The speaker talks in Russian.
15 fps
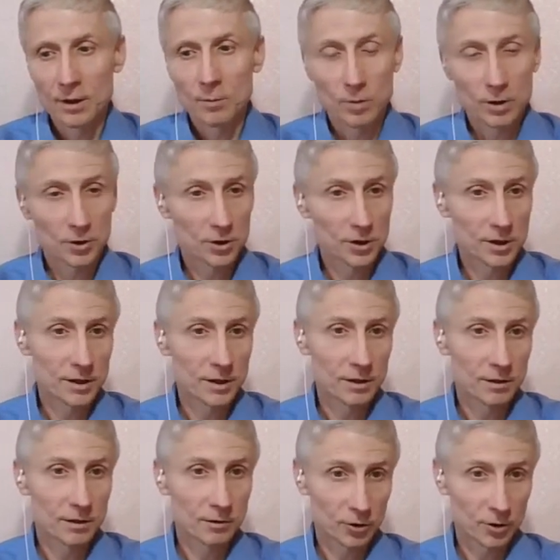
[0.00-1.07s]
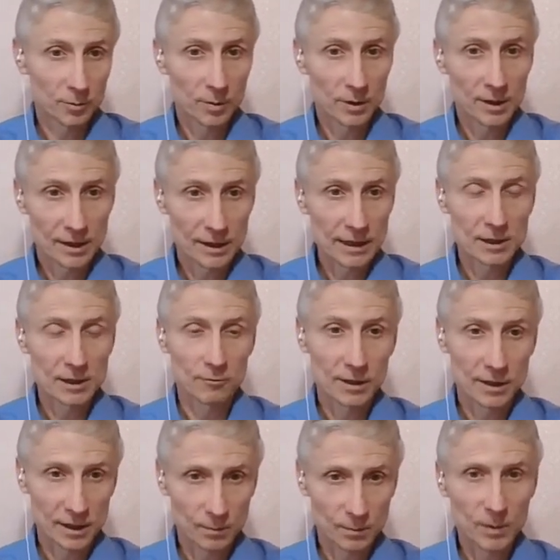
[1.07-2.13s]
по жизни должна была стать вот
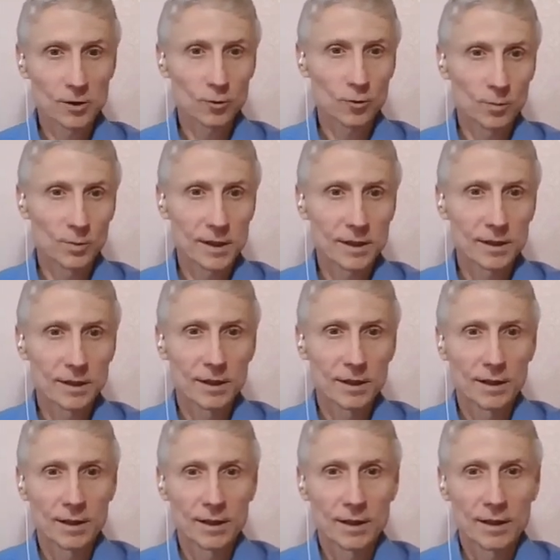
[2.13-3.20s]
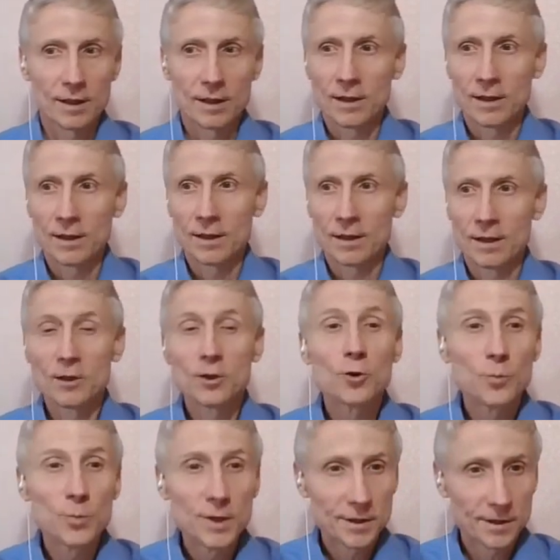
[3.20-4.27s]
эта способность а,
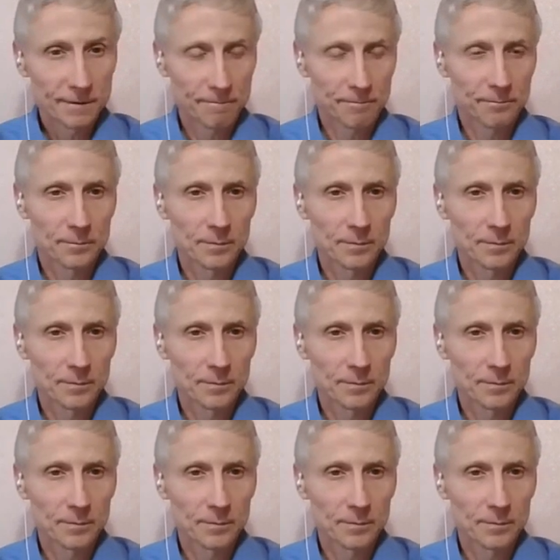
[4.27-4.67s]
любить